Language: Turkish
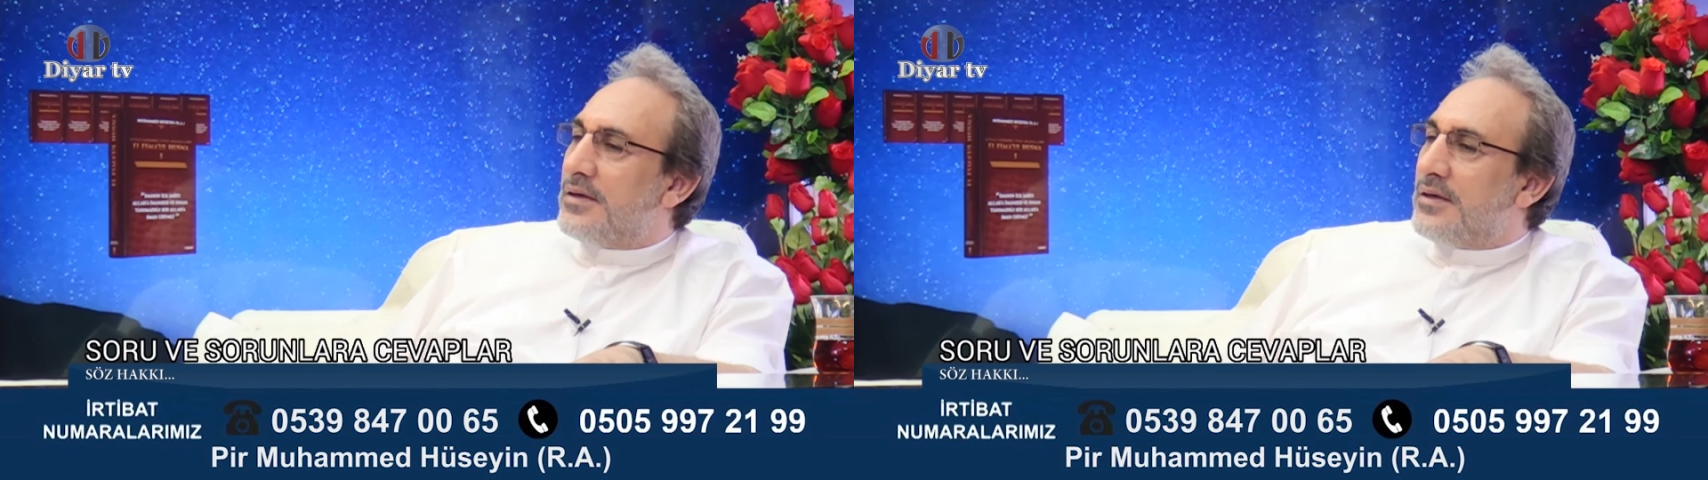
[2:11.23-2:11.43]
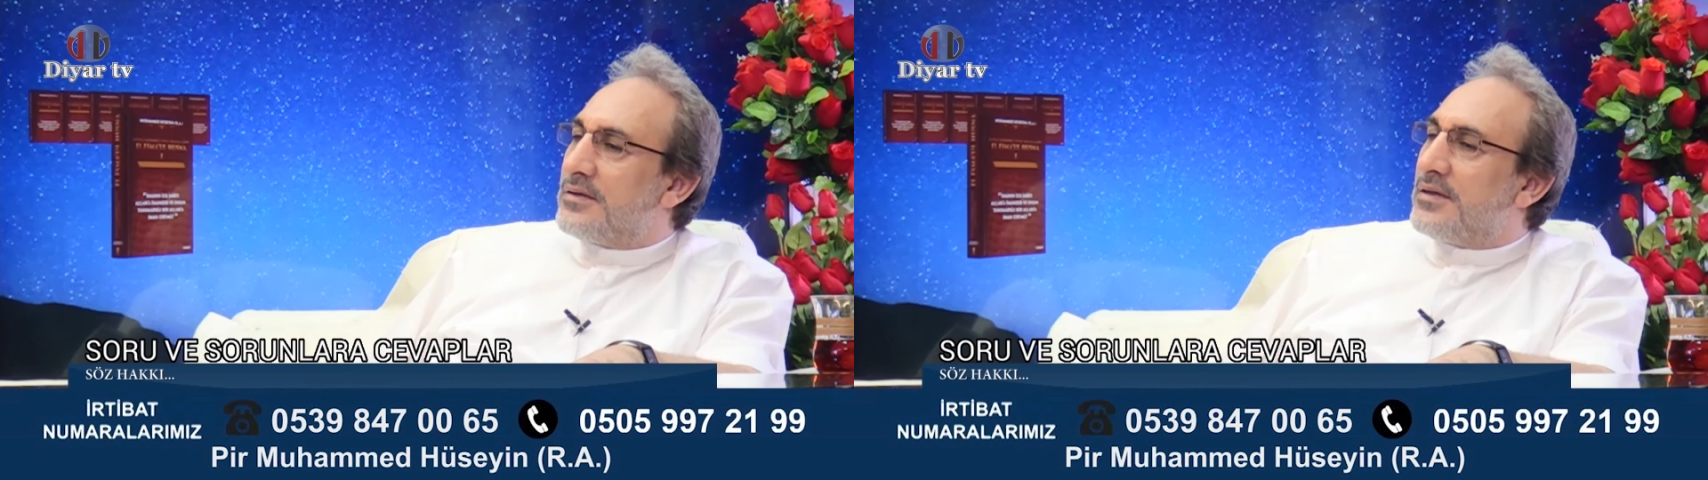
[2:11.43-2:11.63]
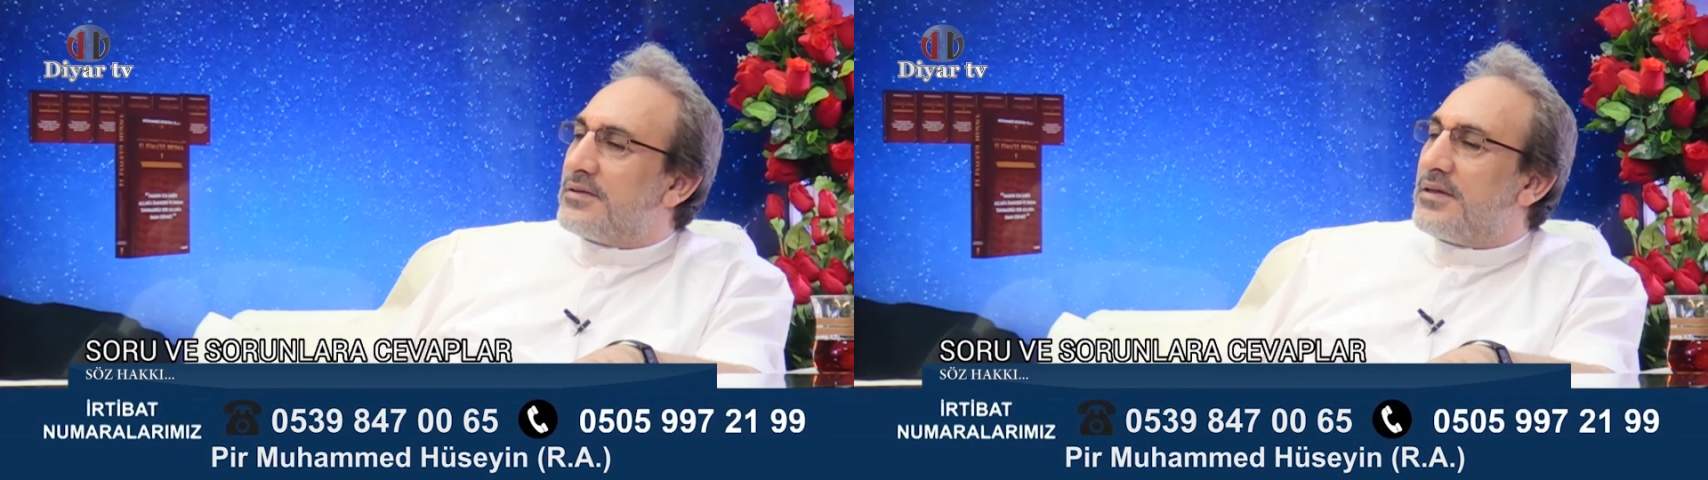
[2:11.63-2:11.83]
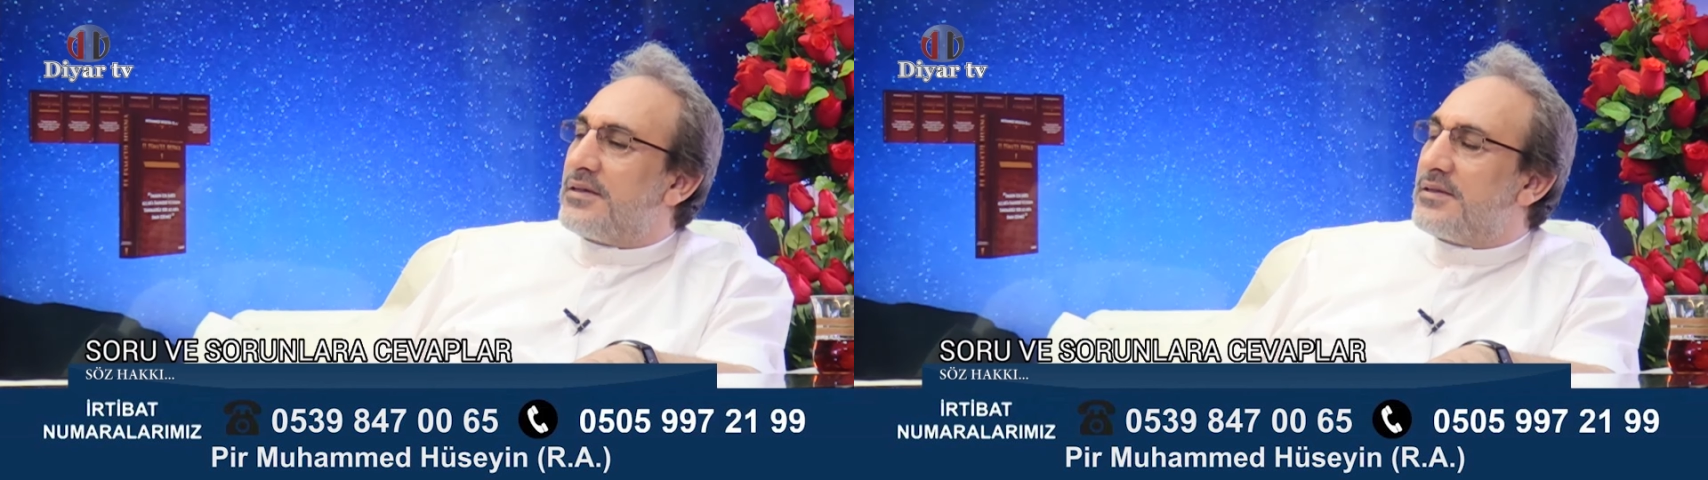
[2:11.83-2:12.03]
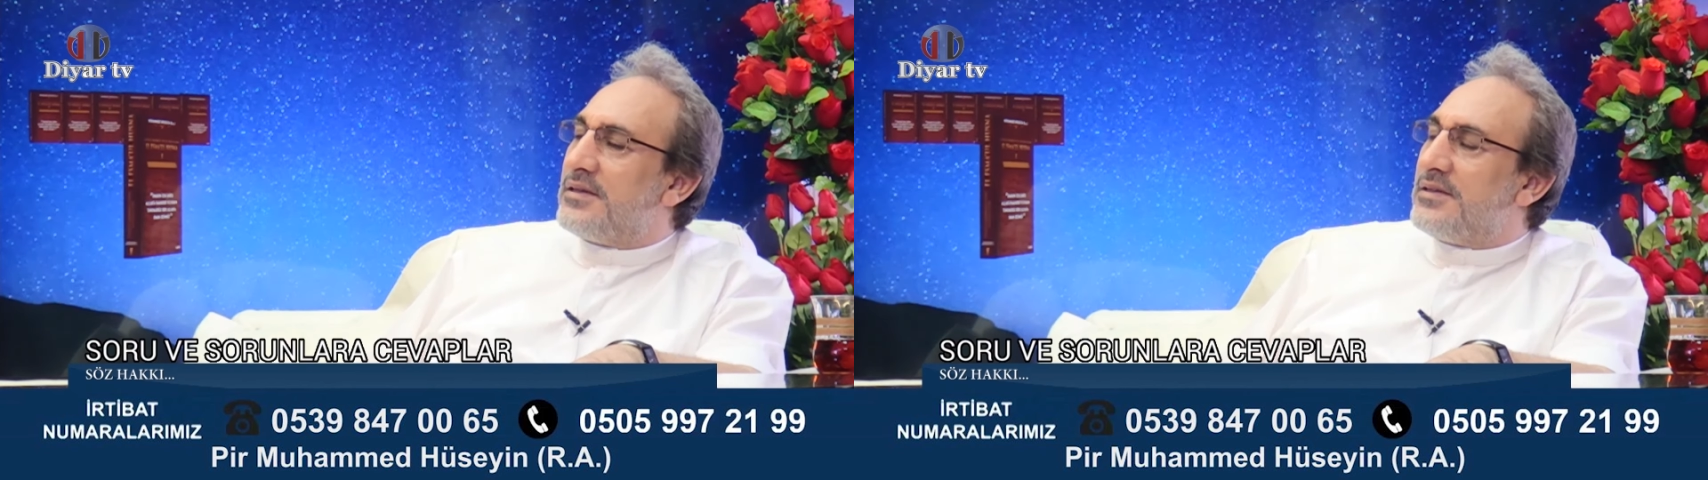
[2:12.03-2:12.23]
Allah
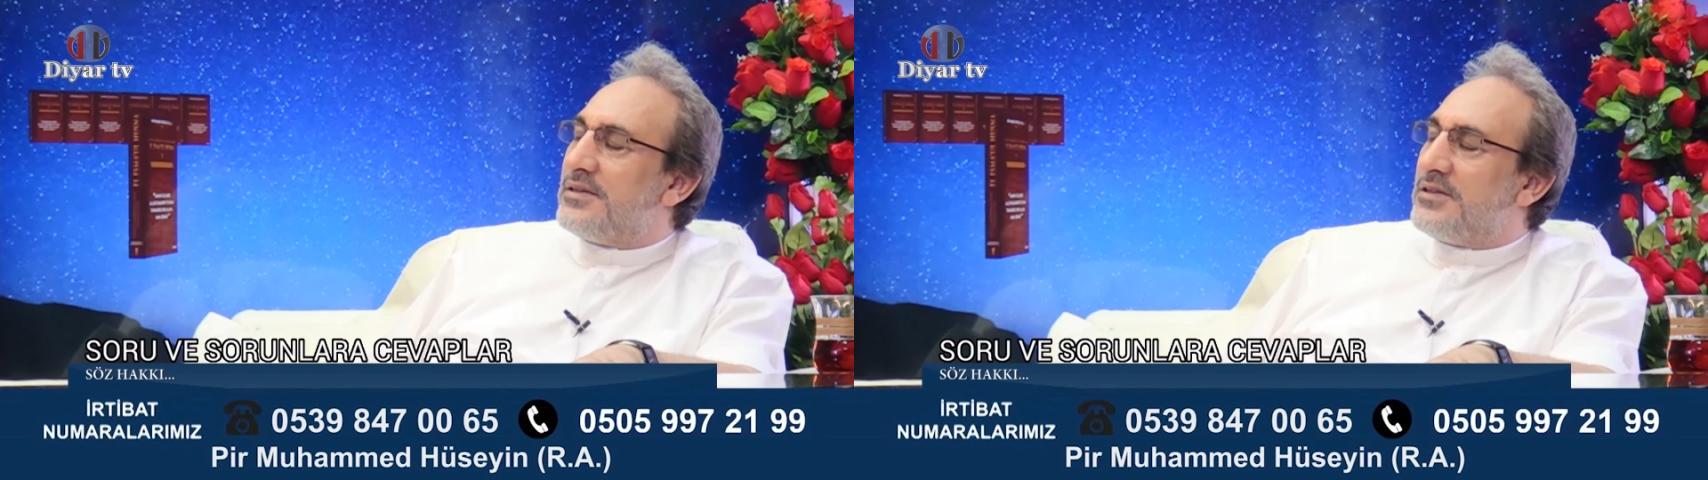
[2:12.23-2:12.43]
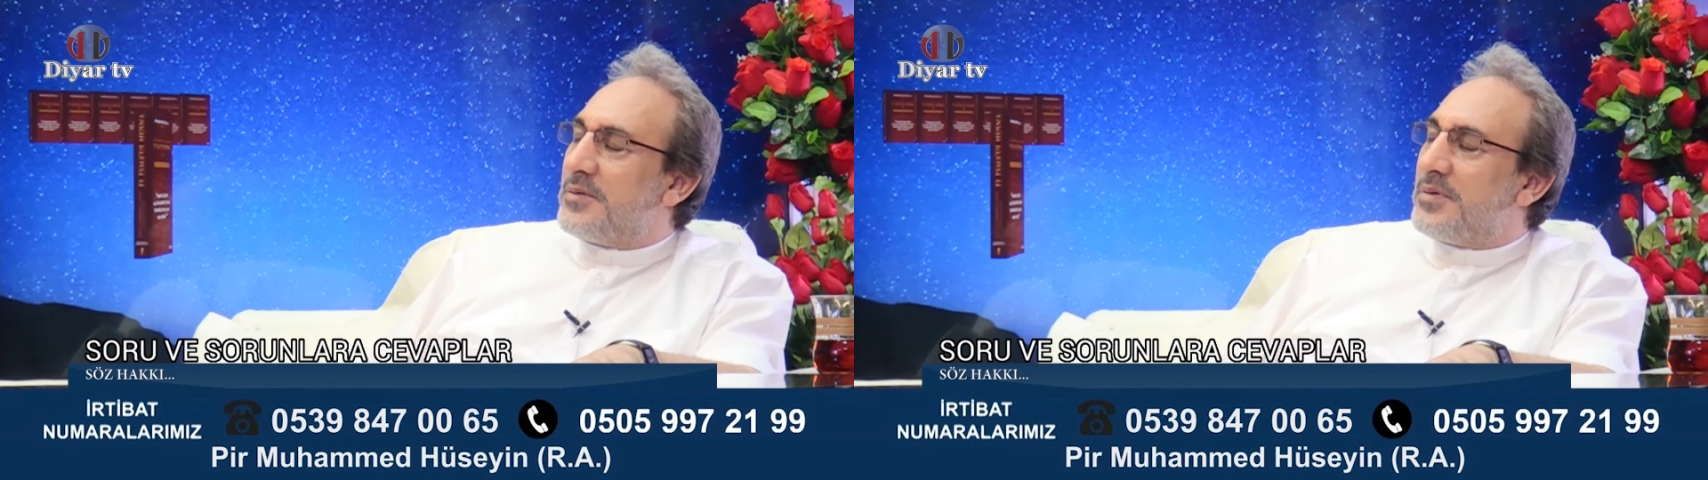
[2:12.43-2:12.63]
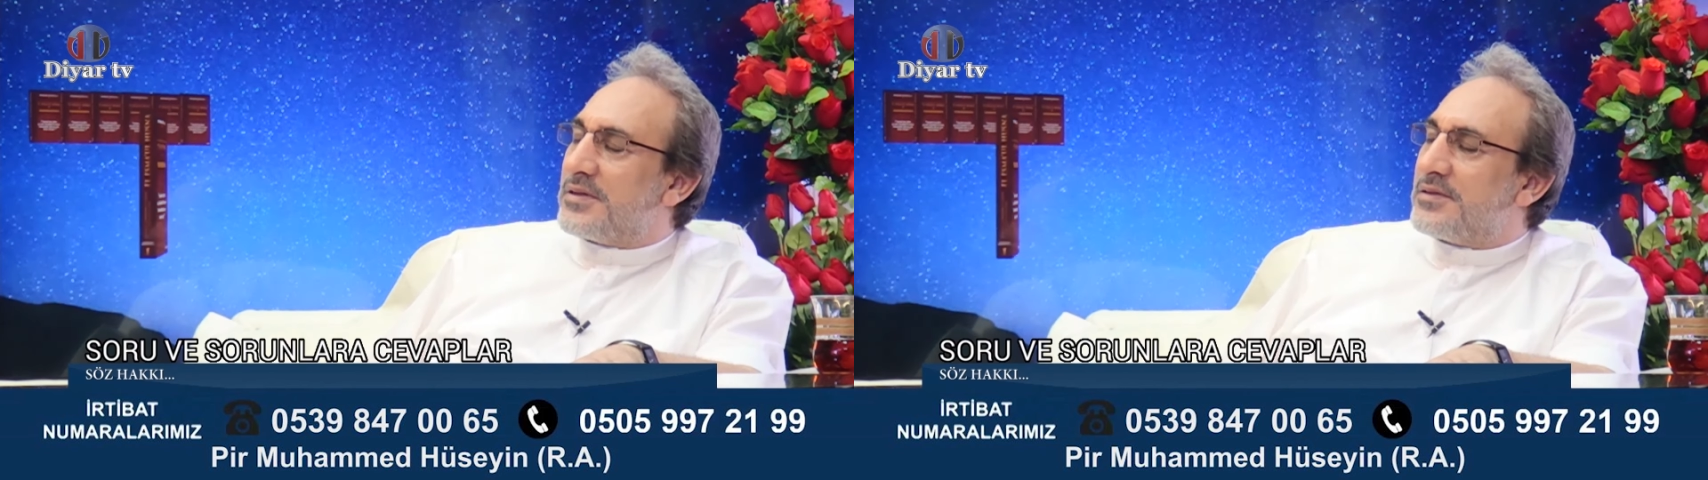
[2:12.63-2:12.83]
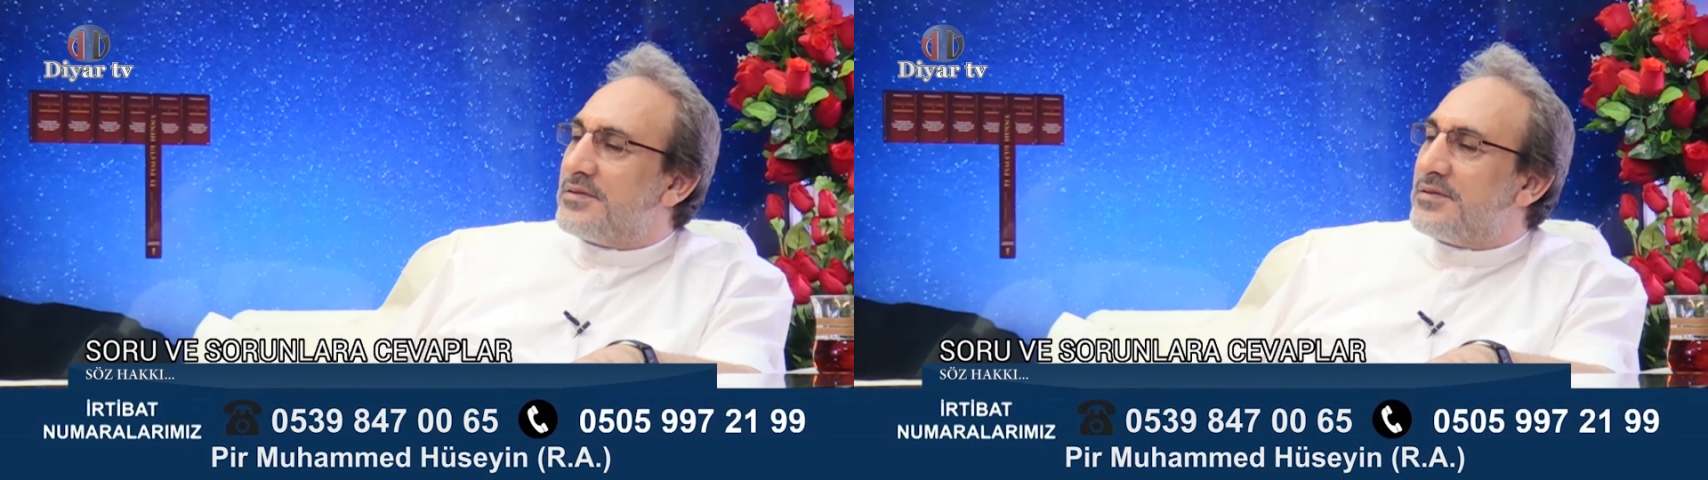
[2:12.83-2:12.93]
gerekeni yapar.